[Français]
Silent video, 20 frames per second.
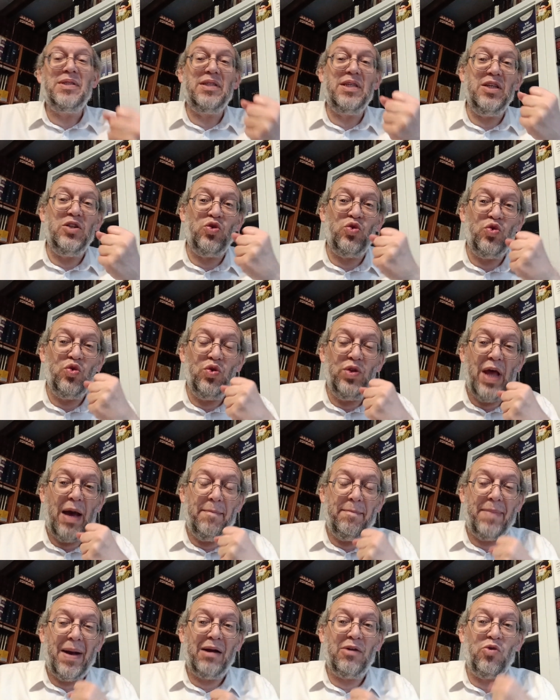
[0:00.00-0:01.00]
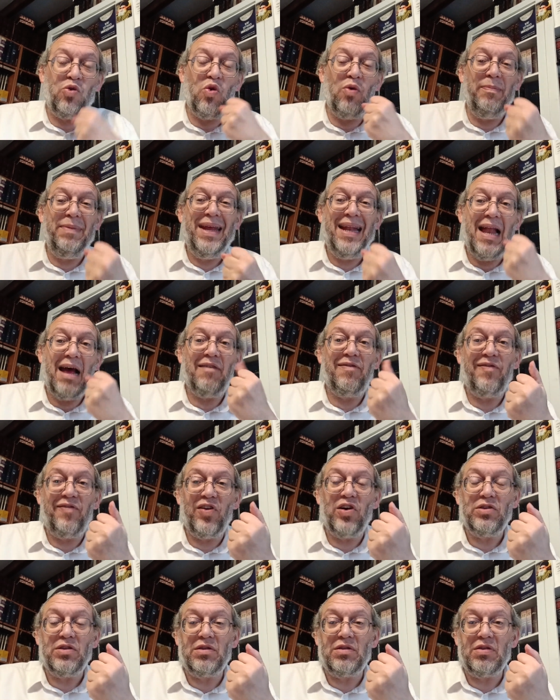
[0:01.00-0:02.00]
si tu n'as pas commis la
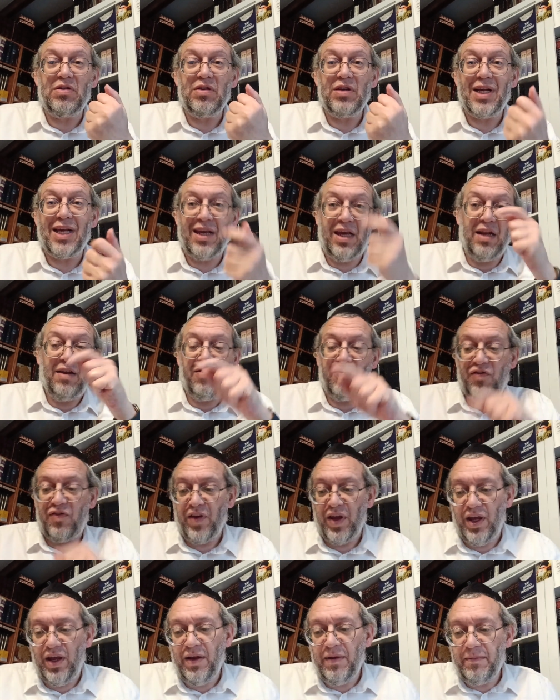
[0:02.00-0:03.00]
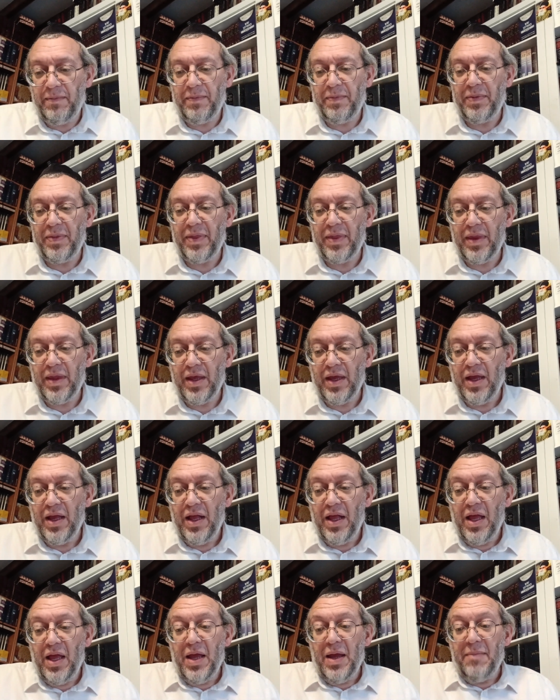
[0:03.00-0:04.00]
faute qu'il fait.
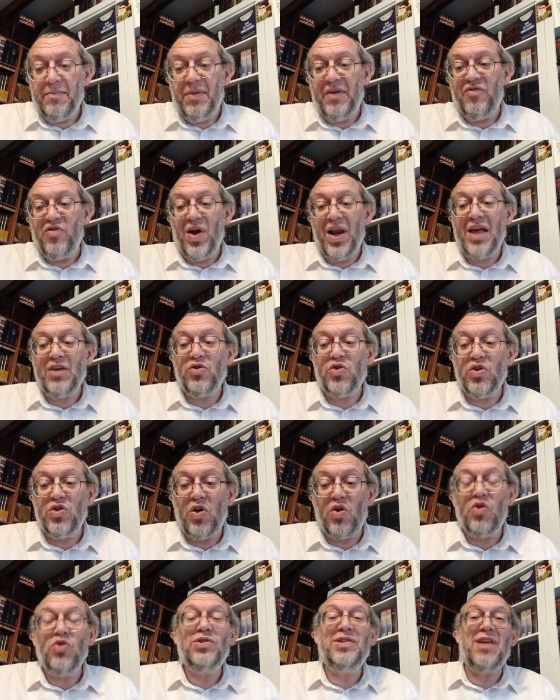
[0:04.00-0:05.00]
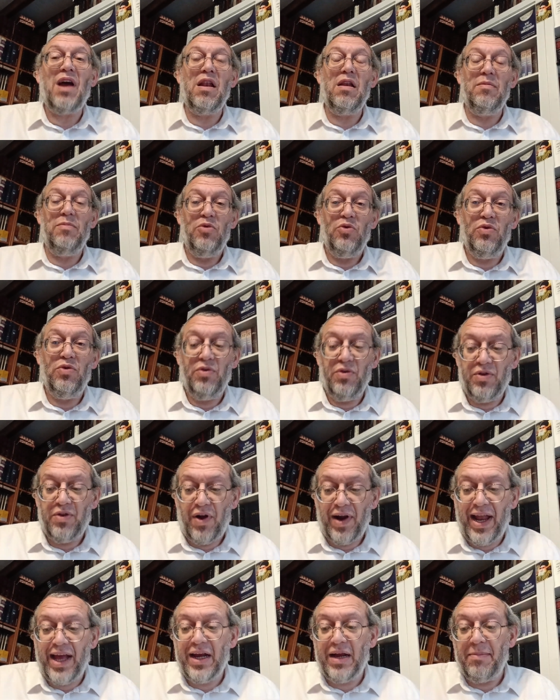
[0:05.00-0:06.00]
Mais voilà que dans le Talmud,
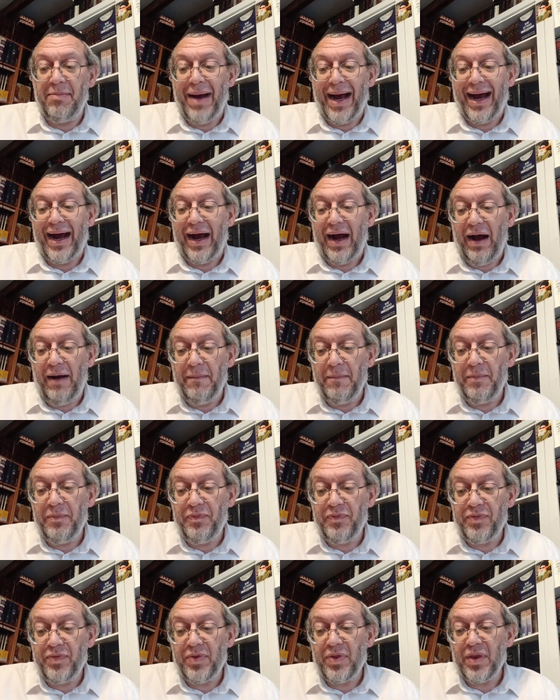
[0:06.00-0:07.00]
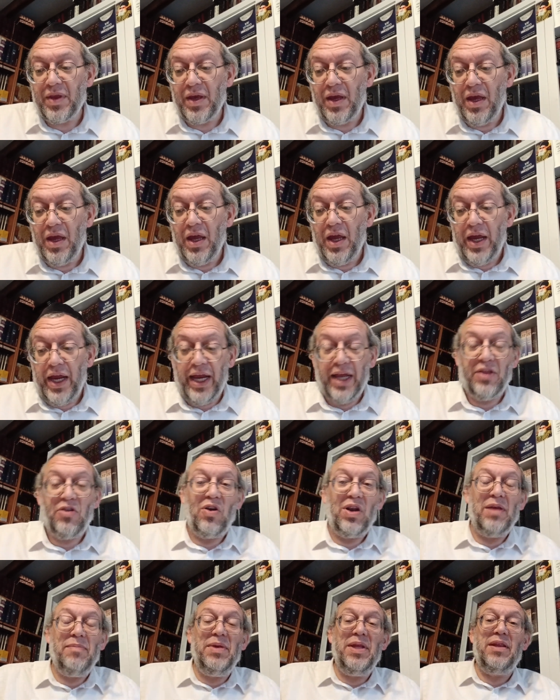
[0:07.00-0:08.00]
dans l'Agmara et
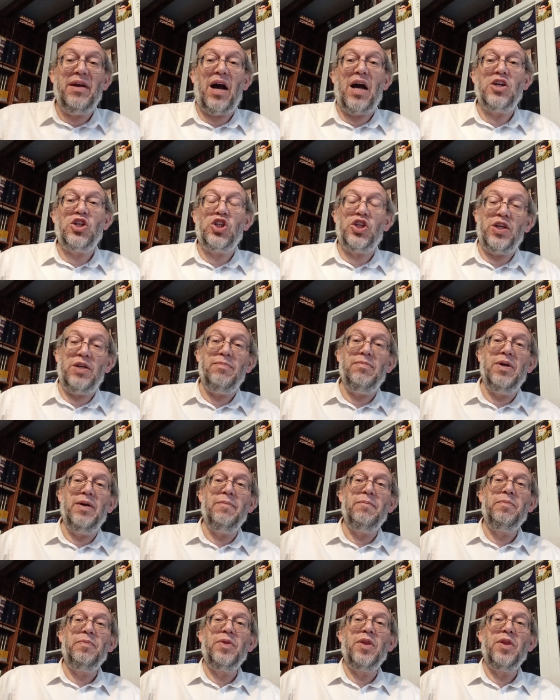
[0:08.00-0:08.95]
dans les Midrashim,